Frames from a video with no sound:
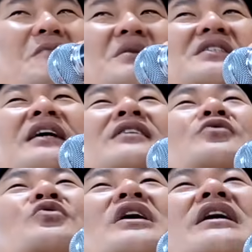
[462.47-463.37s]
미사는
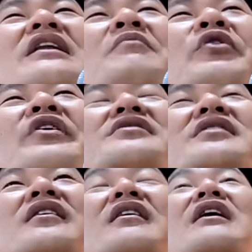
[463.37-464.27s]
우리끼리
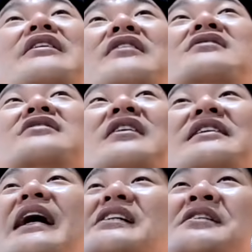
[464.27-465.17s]
모여서
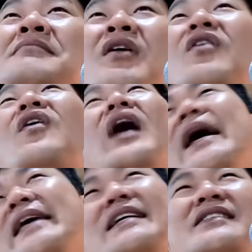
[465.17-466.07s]
영적인 양식 먹고
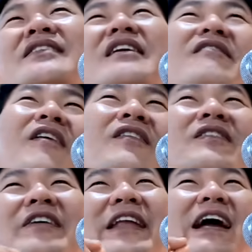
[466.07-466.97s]
아 예수님
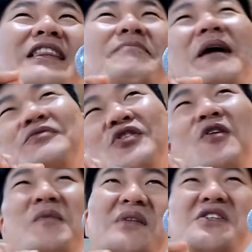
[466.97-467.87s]
오늘도 내한테 밥 줘
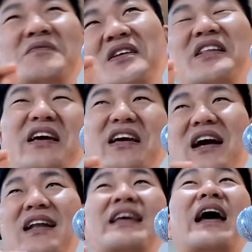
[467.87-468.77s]

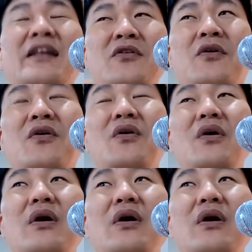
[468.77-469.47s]
고맙십니다 하는 게 아니고